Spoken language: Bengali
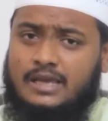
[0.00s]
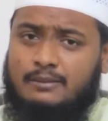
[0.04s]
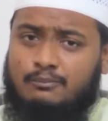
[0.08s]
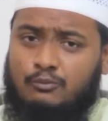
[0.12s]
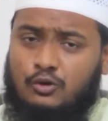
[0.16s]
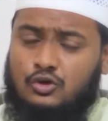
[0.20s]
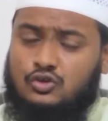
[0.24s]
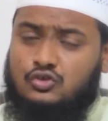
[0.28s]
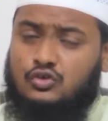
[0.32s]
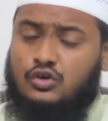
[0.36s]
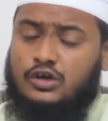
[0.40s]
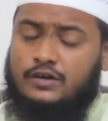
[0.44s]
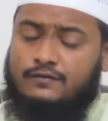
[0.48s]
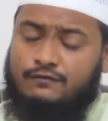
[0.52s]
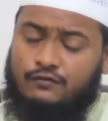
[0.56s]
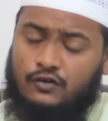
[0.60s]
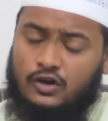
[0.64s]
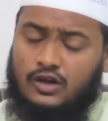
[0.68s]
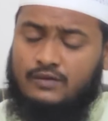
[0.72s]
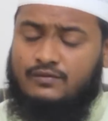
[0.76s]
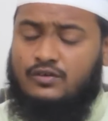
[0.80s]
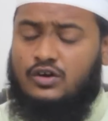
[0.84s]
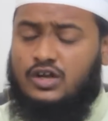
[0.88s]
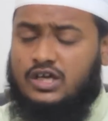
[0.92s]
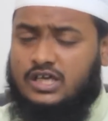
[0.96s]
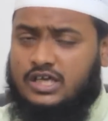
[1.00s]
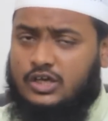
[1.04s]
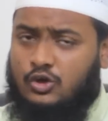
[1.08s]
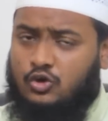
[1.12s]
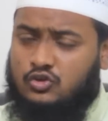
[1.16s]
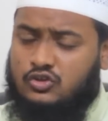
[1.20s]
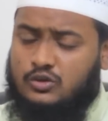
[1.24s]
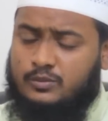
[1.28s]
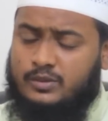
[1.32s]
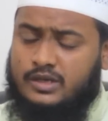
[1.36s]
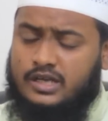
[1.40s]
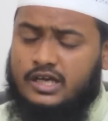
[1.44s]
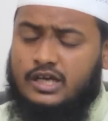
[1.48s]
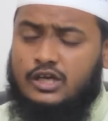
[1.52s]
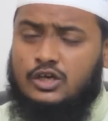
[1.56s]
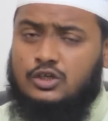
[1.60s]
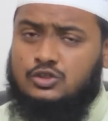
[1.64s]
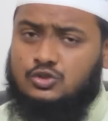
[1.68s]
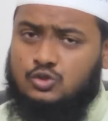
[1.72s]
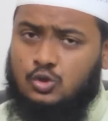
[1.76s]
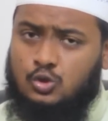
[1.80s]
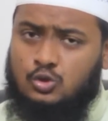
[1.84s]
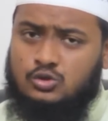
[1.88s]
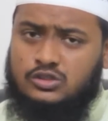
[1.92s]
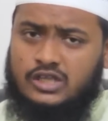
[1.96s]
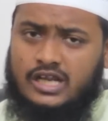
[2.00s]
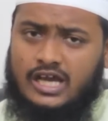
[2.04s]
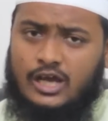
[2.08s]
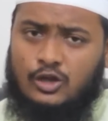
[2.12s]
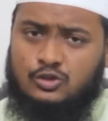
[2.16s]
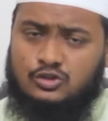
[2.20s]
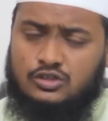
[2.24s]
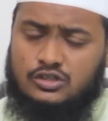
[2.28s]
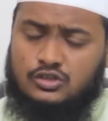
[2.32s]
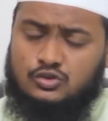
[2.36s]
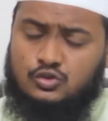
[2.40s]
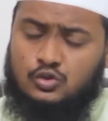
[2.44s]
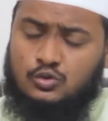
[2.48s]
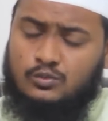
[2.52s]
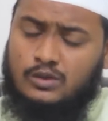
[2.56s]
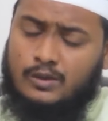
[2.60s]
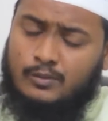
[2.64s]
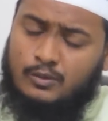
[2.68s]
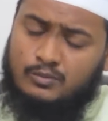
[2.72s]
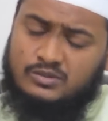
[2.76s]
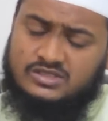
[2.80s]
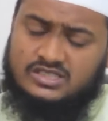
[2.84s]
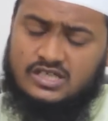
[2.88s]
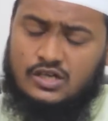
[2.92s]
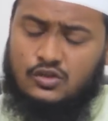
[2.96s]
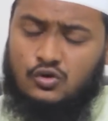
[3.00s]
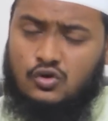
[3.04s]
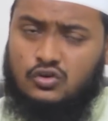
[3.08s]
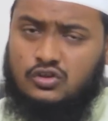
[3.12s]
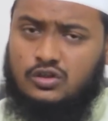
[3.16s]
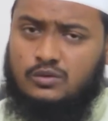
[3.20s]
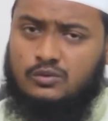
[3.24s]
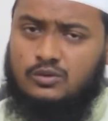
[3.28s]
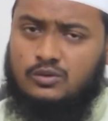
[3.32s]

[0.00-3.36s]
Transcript: এই বৈঠকের ফলাফলটা কী হতে পারে চলুন তার আলোচনা শুনবো এরপর বিস্তারিত কথা